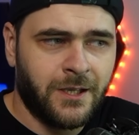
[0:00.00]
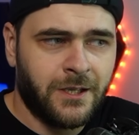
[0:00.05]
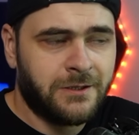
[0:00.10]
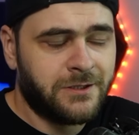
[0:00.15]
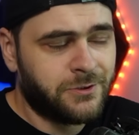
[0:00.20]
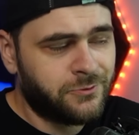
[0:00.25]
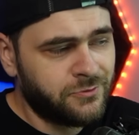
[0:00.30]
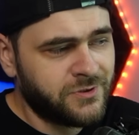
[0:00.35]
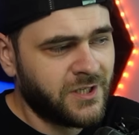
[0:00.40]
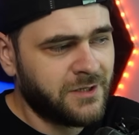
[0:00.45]

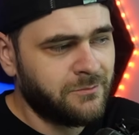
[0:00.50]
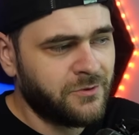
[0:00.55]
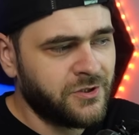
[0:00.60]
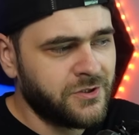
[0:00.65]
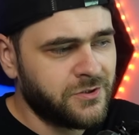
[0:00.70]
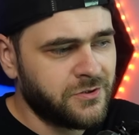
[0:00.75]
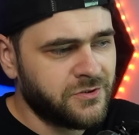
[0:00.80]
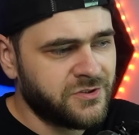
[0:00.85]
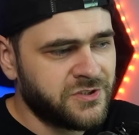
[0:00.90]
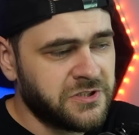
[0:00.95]
I tutaj,
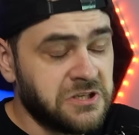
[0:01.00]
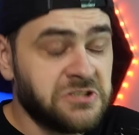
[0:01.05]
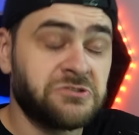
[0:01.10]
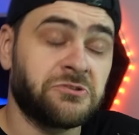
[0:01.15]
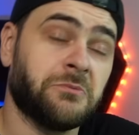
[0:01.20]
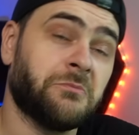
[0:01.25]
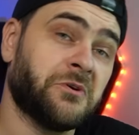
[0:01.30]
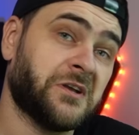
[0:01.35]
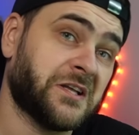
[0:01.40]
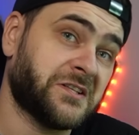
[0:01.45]
moi drodzy, jest
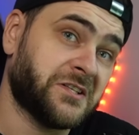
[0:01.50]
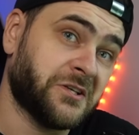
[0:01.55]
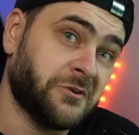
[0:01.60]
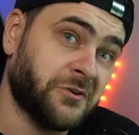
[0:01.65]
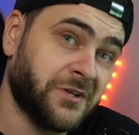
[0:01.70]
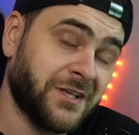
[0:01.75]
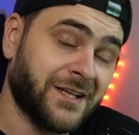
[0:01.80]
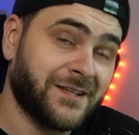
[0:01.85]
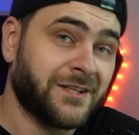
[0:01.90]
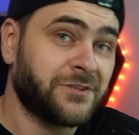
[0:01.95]
to moja
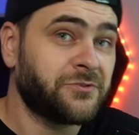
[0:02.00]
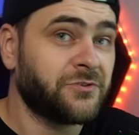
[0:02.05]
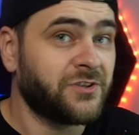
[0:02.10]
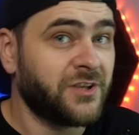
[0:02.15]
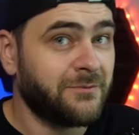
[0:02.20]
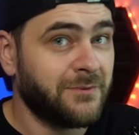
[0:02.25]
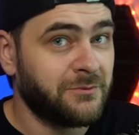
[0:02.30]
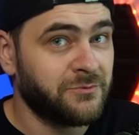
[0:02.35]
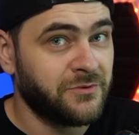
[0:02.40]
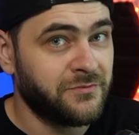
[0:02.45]
teoria, na to
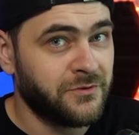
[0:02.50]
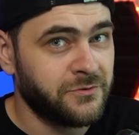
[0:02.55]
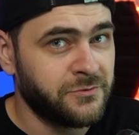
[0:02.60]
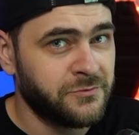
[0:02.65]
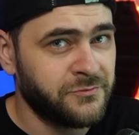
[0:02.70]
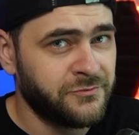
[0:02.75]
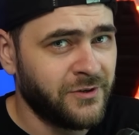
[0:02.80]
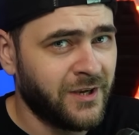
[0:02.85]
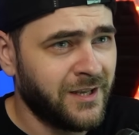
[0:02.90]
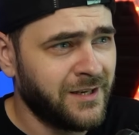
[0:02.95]
nie mam
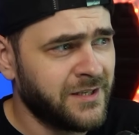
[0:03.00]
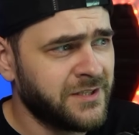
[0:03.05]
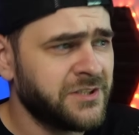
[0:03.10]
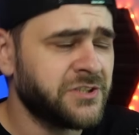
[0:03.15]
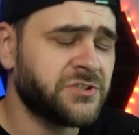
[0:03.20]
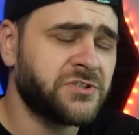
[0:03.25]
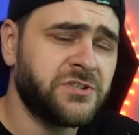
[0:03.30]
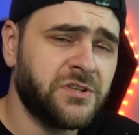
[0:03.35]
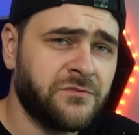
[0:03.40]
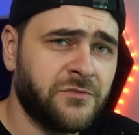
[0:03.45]
dowodów, ale
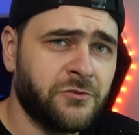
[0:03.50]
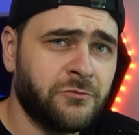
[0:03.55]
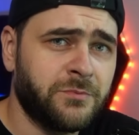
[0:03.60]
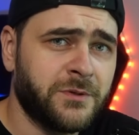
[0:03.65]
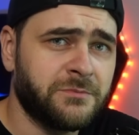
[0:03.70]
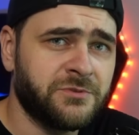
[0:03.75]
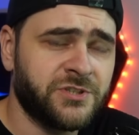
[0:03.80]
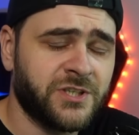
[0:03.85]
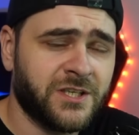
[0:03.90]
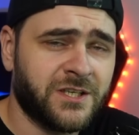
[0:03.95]
nie
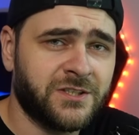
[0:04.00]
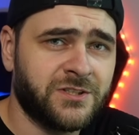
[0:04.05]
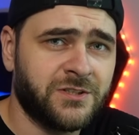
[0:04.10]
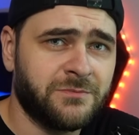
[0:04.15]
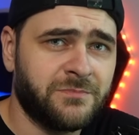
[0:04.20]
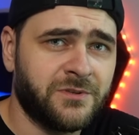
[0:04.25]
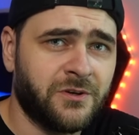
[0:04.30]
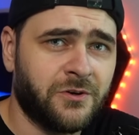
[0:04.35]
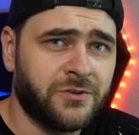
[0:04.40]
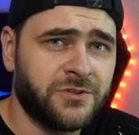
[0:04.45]
zdziwiłbym się,
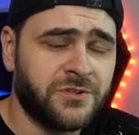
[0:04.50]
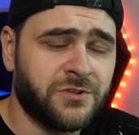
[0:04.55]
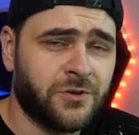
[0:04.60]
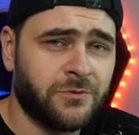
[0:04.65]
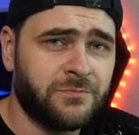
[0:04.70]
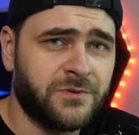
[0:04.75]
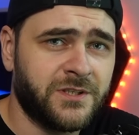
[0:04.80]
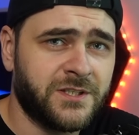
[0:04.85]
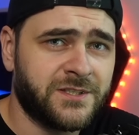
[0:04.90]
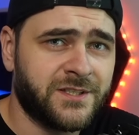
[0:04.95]
gdyby oni
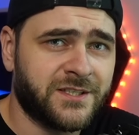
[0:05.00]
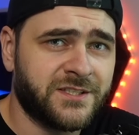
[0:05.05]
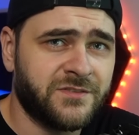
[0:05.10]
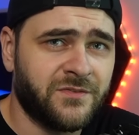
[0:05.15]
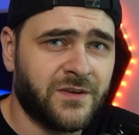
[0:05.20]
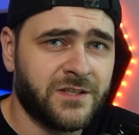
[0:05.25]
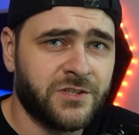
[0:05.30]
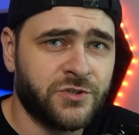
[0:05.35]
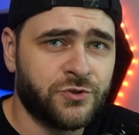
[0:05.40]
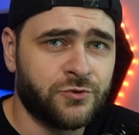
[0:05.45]
robili tak
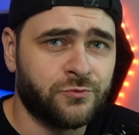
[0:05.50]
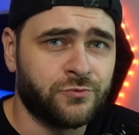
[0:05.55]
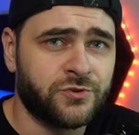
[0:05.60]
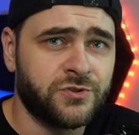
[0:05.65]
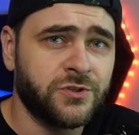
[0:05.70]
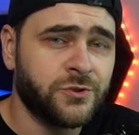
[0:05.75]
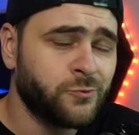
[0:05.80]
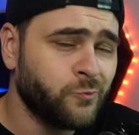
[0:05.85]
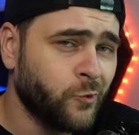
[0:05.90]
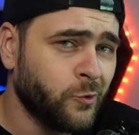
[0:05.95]
zwany
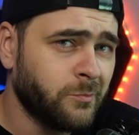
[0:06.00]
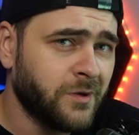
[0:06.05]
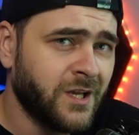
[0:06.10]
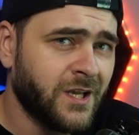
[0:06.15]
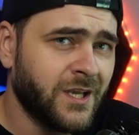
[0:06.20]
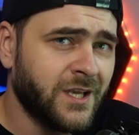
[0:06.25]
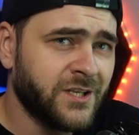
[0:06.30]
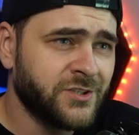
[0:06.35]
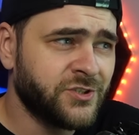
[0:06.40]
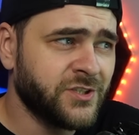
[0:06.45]
sztuczny tłum,
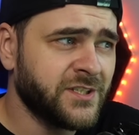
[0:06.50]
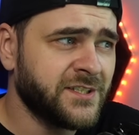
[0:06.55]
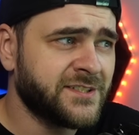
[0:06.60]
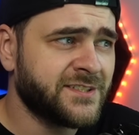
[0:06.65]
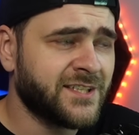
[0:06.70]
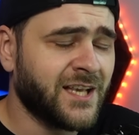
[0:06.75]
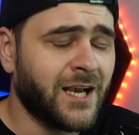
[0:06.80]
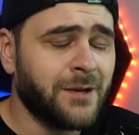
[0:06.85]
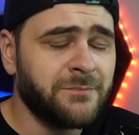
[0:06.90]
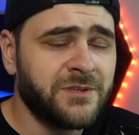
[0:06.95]
czyli
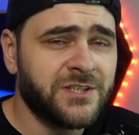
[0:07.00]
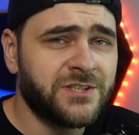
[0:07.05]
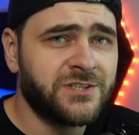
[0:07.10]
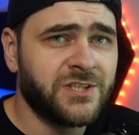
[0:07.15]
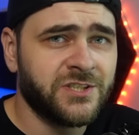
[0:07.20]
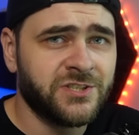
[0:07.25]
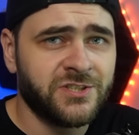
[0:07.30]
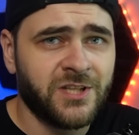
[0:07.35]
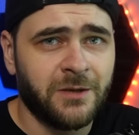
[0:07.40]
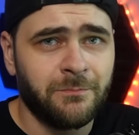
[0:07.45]
sami
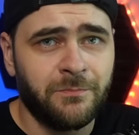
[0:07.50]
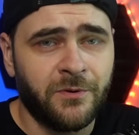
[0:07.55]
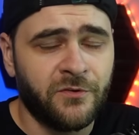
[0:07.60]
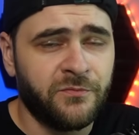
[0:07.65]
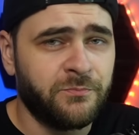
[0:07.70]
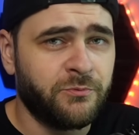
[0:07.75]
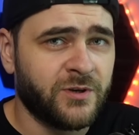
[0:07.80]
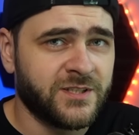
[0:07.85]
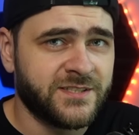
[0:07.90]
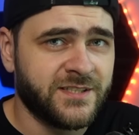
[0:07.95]
gdzieś tam
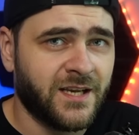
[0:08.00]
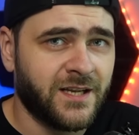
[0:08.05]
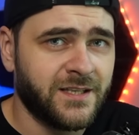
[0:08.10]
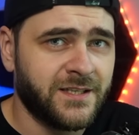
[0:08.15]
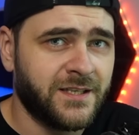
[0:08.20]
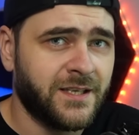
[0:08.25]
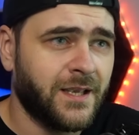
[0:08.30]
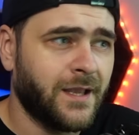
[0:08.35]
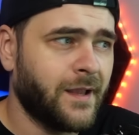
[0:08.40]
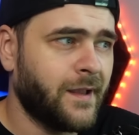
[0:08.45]

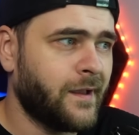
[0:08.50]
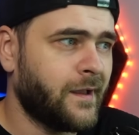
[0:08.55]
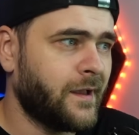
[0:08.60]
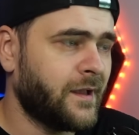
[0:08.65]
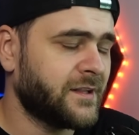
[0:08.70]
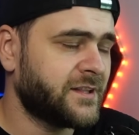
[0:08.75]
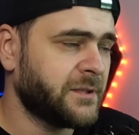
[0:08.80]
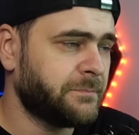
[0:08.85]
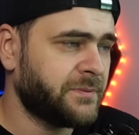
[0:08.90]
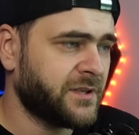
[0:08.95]
powpłacali
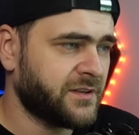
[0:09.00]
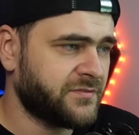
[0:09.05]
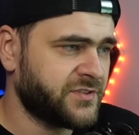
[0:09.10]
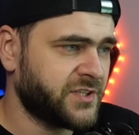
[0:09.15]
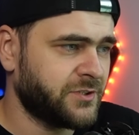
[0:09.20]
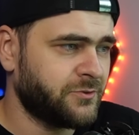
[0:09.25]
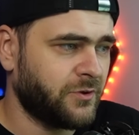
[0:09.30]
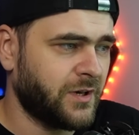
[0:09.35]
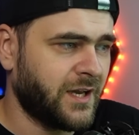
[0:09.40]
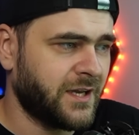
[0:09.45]
e, te
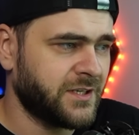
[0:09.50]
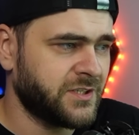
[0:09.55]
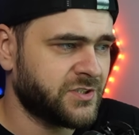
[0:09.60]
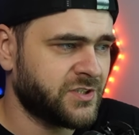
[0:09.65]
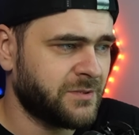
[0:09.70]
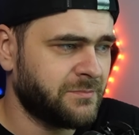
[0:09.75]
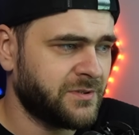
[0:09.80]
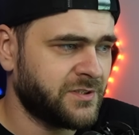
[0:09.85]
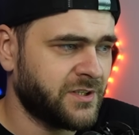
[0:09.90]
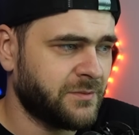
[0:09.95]
pierwsze dolary,
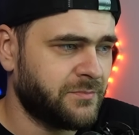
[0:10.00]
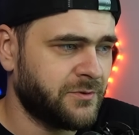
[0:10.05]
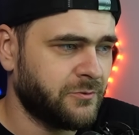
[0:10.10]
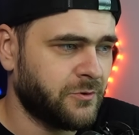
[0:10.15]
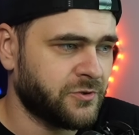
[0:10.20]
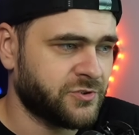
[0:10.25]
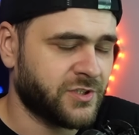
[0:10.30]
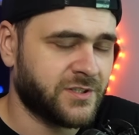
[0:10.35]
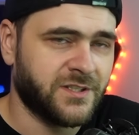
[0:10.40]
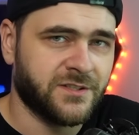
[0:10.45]
żeby nie
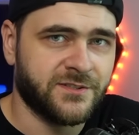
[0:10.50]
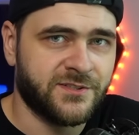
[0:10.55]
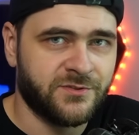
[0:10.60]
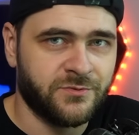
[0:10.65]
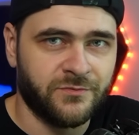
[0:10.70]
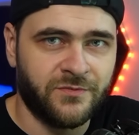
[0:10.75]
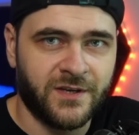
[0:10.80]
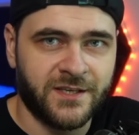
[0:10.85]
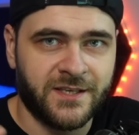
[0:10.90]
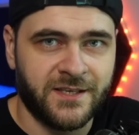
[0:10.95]
było, że ten
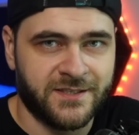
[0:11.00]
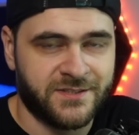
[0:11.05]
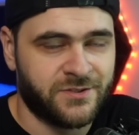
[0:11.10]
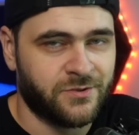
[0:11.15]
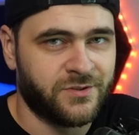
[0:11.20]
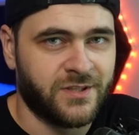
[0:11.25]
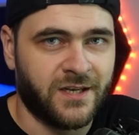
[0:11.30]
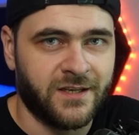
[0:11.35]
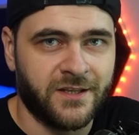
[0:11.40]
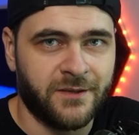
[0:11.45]
suwak jest
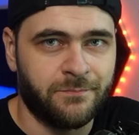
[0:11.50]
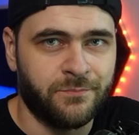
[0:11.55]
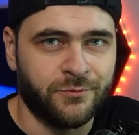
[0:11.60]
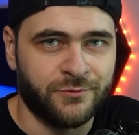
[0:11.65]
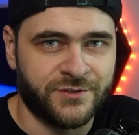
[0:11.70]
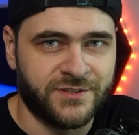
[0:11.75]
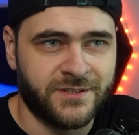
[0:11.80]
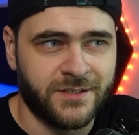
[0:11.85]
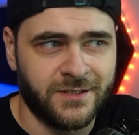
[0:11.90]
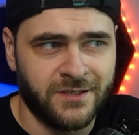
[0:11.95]
totalnie
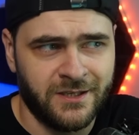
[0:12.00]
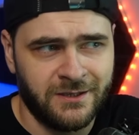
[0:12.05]
pusty.